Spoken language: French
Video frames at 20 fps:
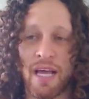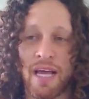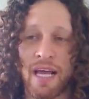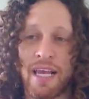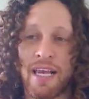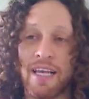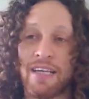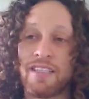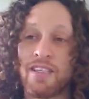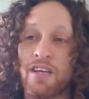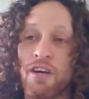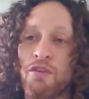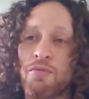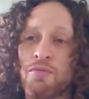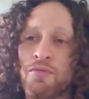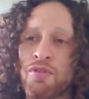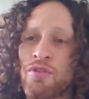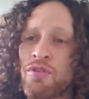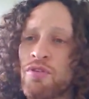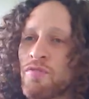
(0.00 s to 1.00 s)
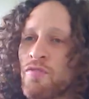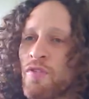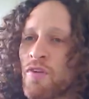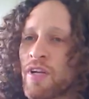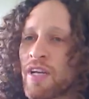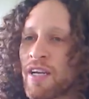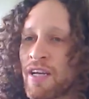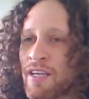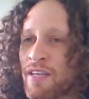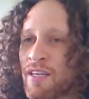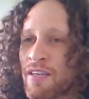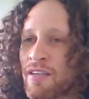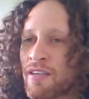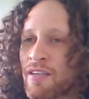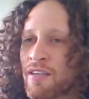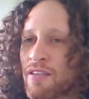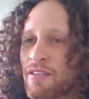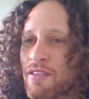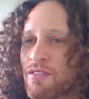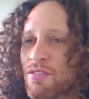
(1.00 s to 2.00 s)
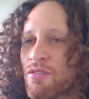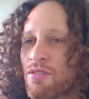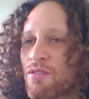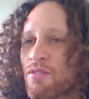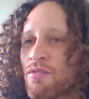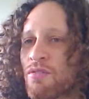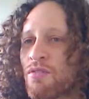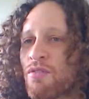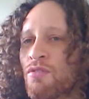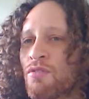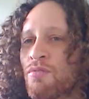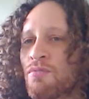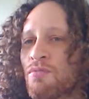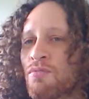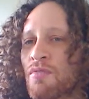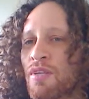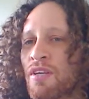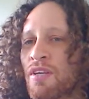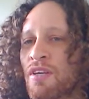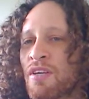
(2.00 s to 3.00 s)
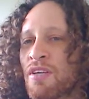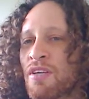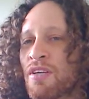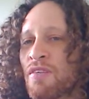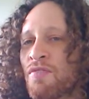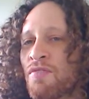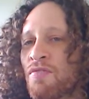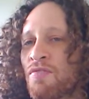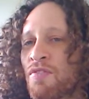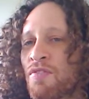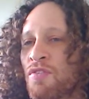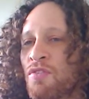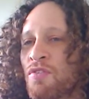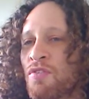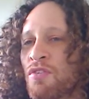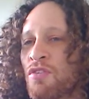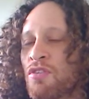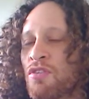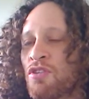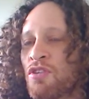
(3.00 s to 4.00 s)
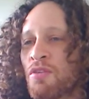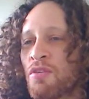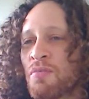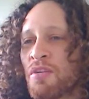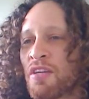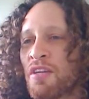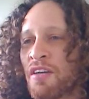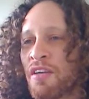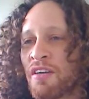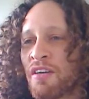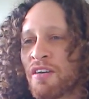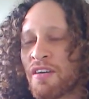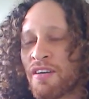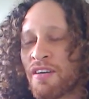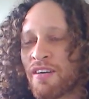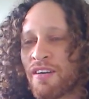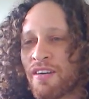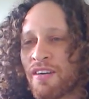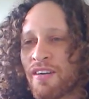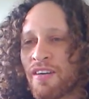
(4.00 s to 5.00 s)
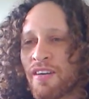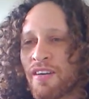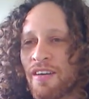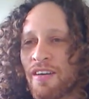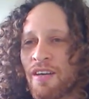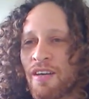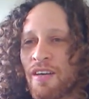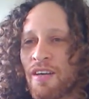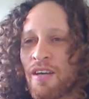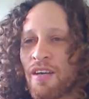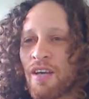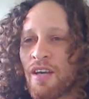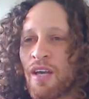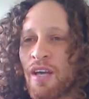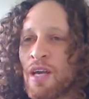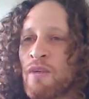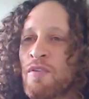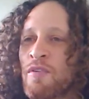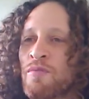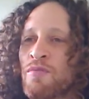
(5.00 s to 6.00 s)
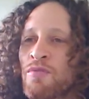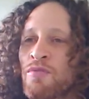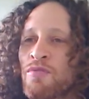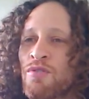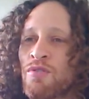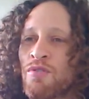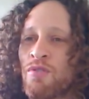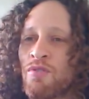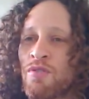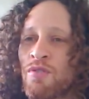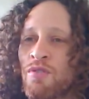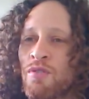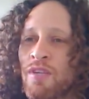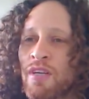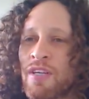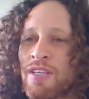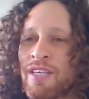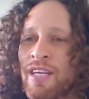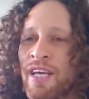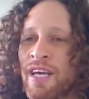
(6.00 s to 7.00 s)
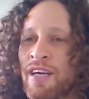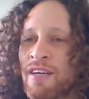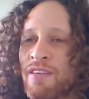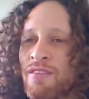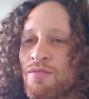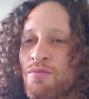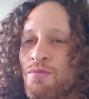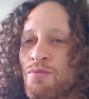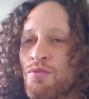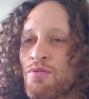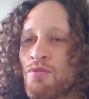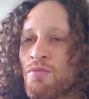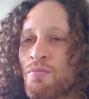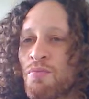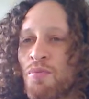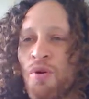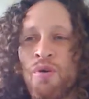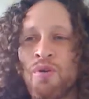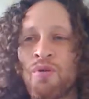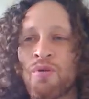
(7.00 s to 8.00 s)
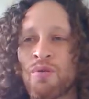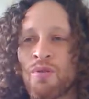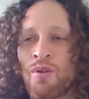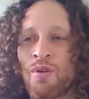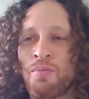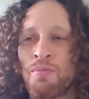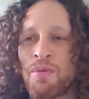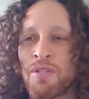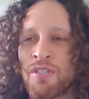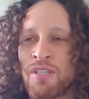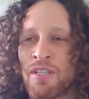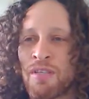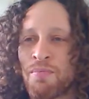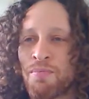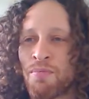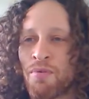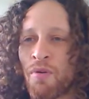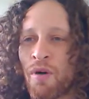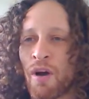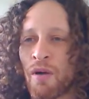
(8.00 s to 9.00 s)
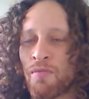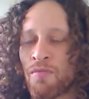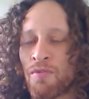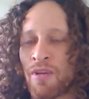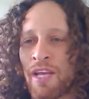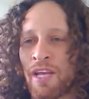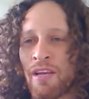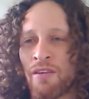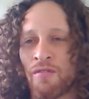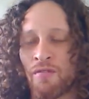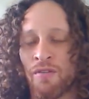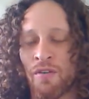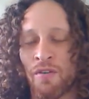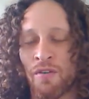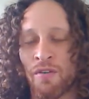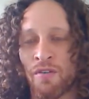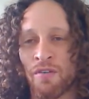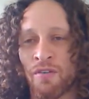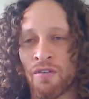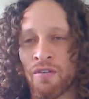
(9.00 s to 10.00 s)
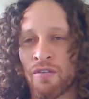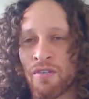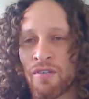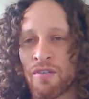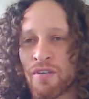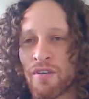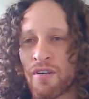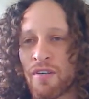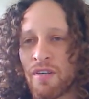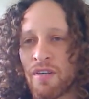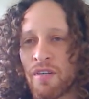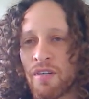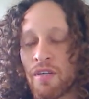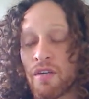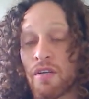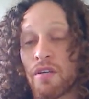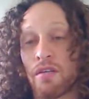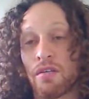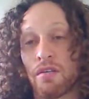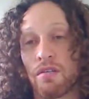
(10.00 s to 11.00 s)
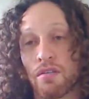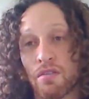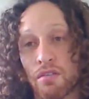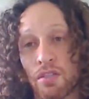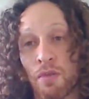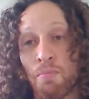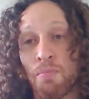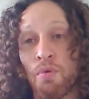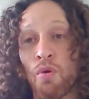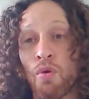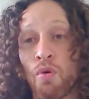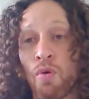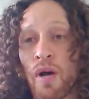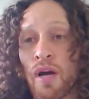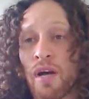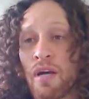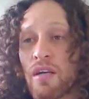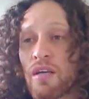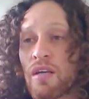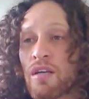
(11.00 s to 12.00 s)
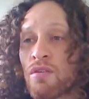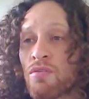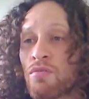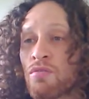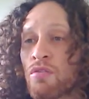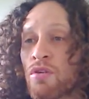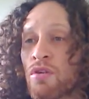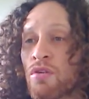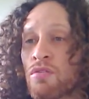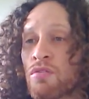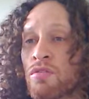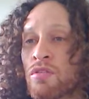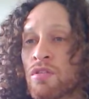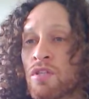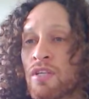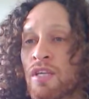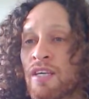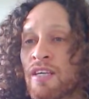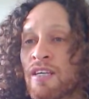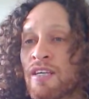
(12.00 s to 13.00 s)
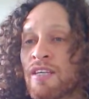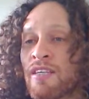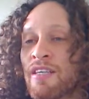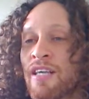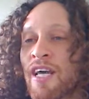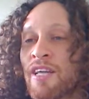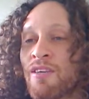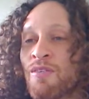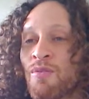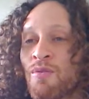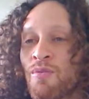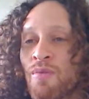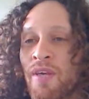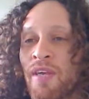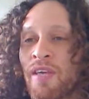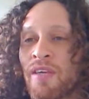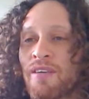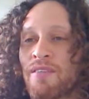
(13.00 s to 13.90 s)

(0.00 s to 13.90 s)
Les éruptions volcaniques sont comme des feux de cheminée. Évidemment, sur notre Terre, nous sommes beaucoup trop petits pour ramener nos volcans. C'est pourquoi ils nous causent des tas d'ennuis.